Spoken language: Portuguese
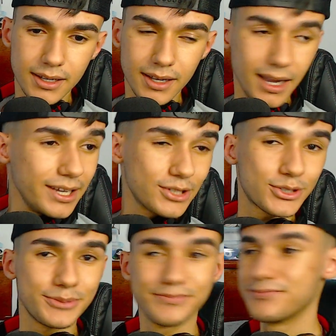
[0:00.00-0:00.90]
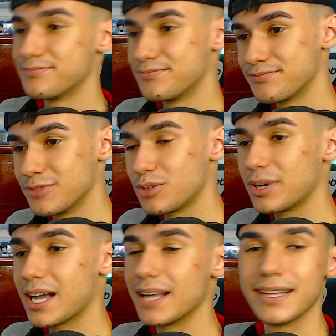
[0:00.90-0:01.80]
É isso. Muito
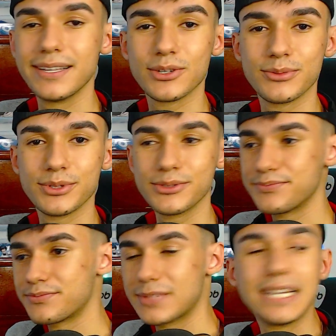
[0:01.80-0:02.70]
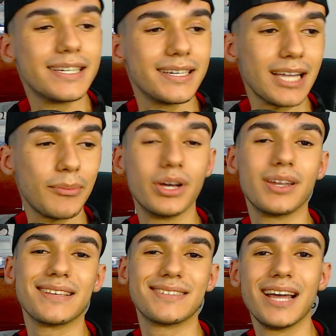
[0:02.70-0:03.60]
obrigado aí todo mundo que tá apoiando
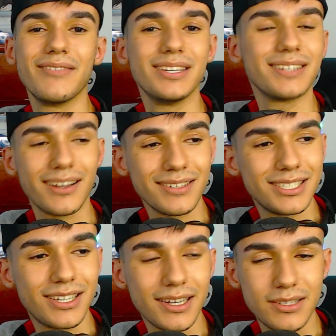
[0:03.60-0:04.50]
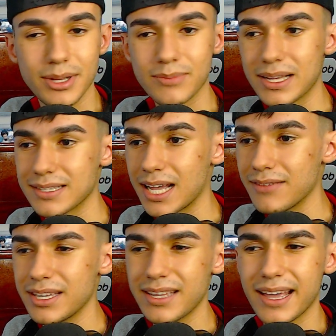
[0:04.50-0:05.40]
as lives aí. Já quero deixar o um agradecimento para as lives
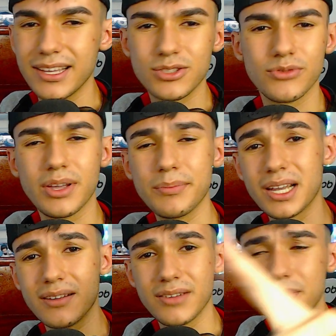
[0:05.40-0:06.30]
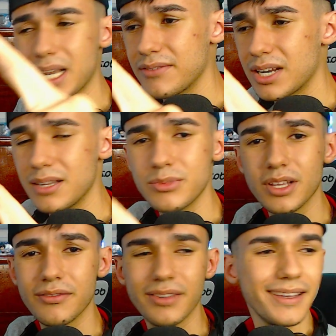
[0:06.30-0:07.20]
aí. É isso. Vem para vem pra na Anime
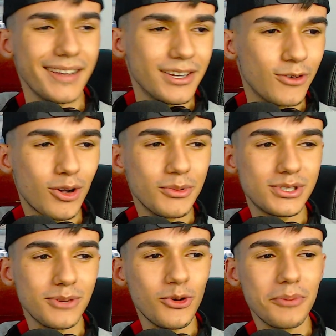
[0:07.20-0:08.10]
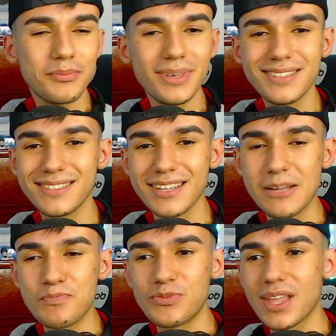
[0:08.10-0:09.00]
TV. Nós começamos One Piece
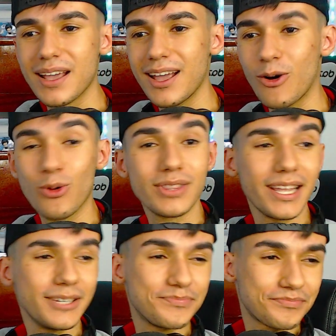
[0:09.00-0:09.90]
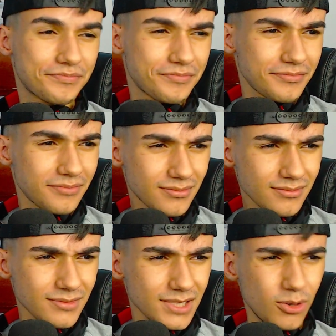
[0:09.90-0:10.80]
é, ontem.
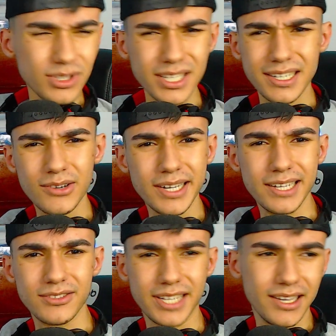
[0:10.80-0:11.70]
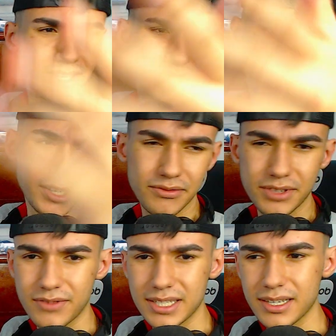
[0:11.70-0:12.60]
Ontem não, né? Não sei, acho que esse aqui
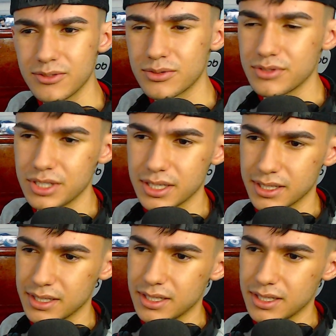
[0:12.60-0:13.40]
vídeo vai sair no outro dia.